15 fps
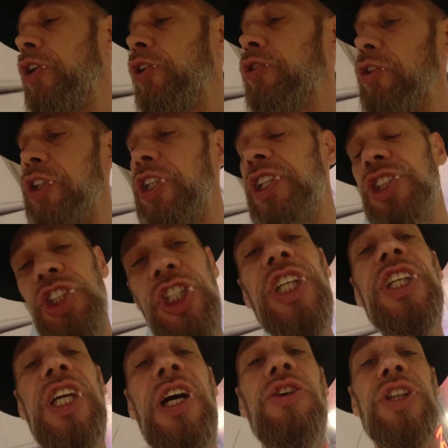Und dann
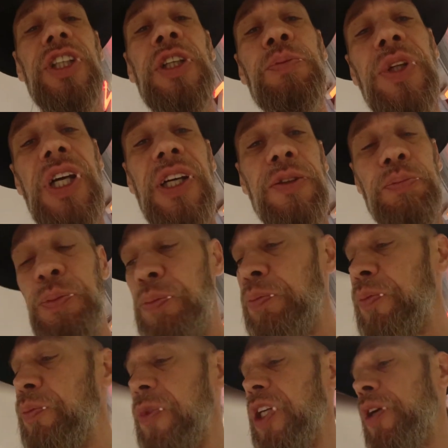schicke ich auch ihn an,
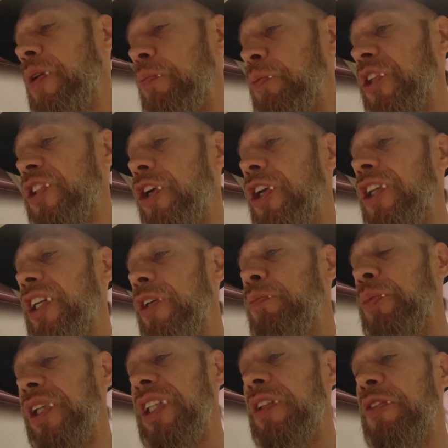das andere im
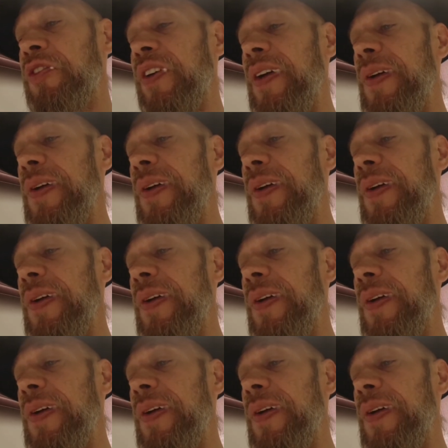Brief.